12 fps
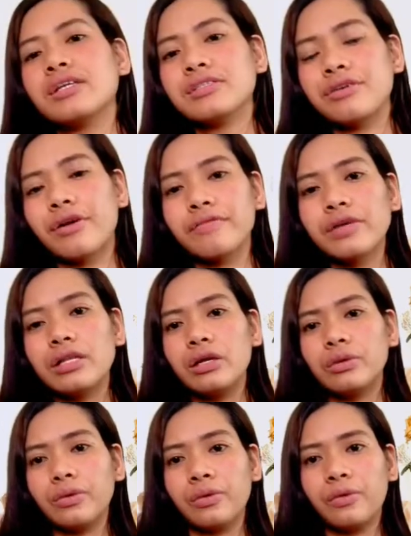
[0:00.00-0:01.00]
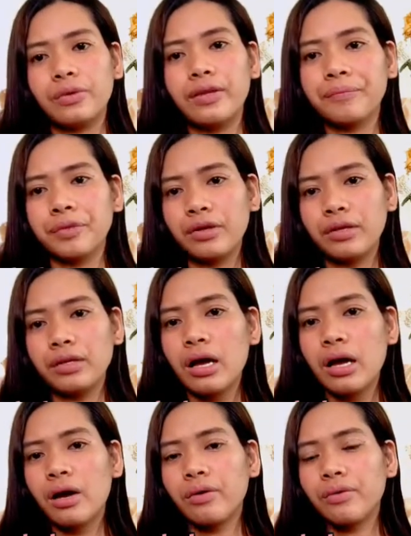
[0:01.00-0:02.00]
Travel alone, yan.
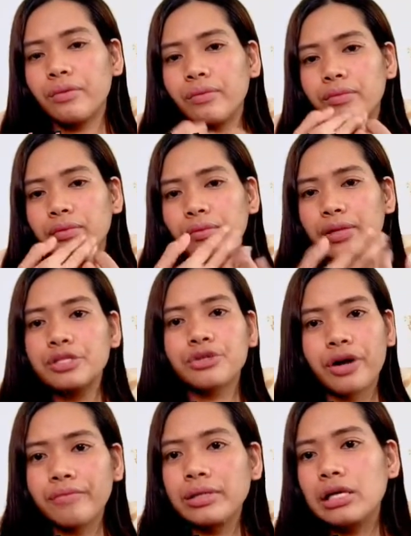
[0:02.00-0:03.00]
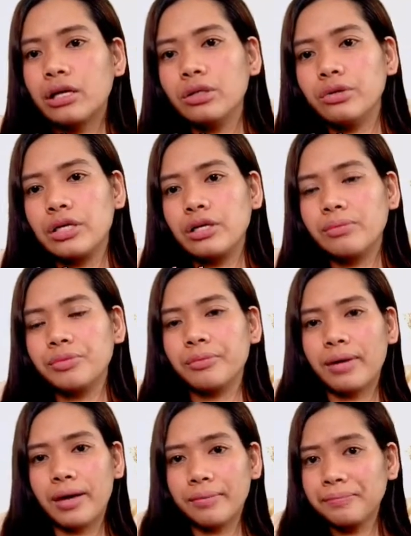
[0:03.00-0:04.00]
Well, traveling alone, alam niyo
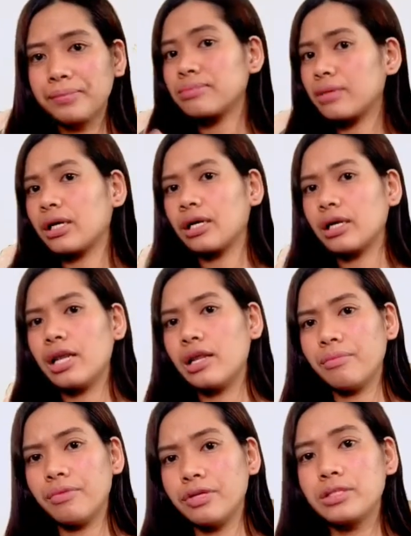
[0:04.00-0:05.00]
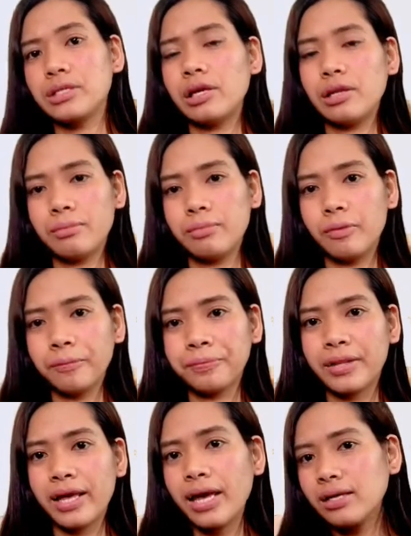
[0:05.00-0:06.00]
ba, mas makikilala mo yung sarili mo.
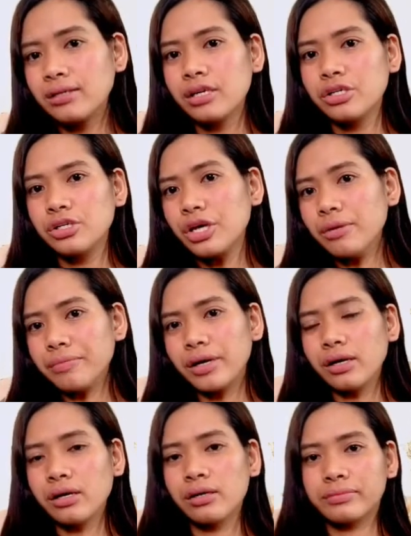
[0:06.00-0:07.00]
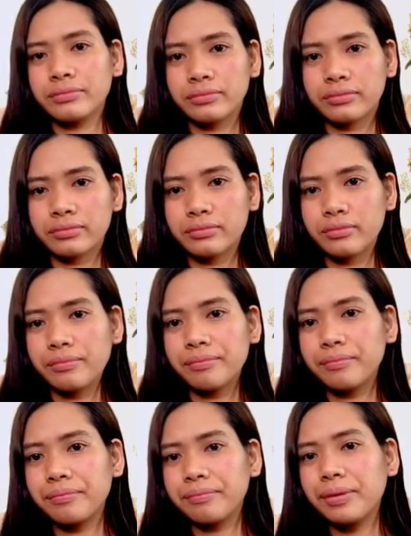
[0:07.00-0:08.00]
And, syempre,
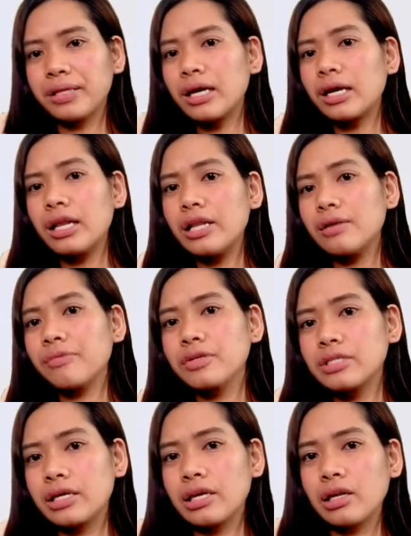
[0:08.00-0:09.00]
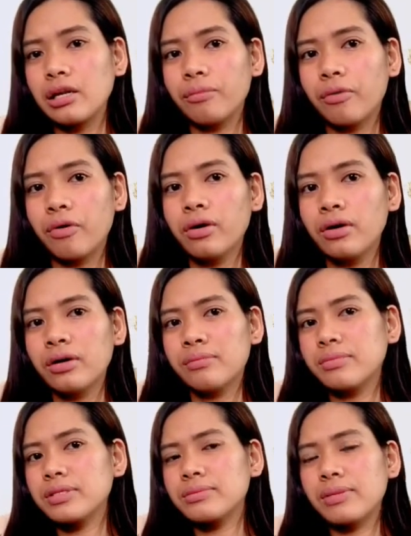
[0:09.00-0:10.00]
pag nakilala mo yung sarili mo,
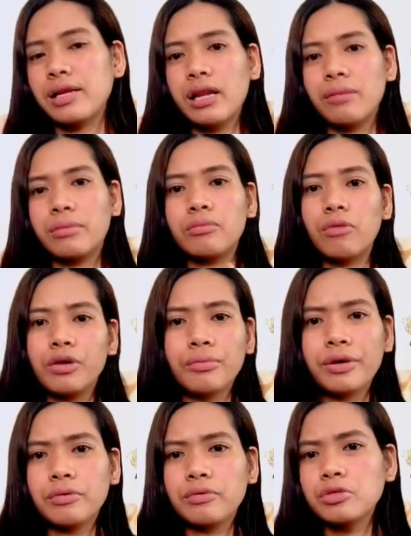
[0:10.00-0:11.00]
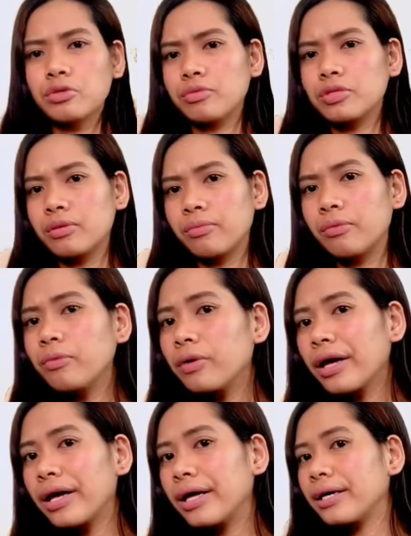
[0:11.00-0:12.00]
mas malalaman mo ano ba yung gusto mo sa
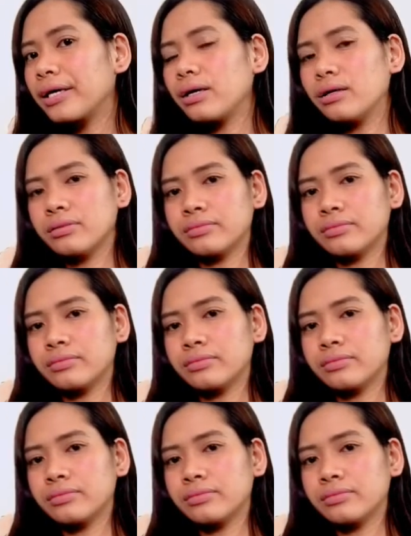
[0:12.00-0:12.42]
buhay.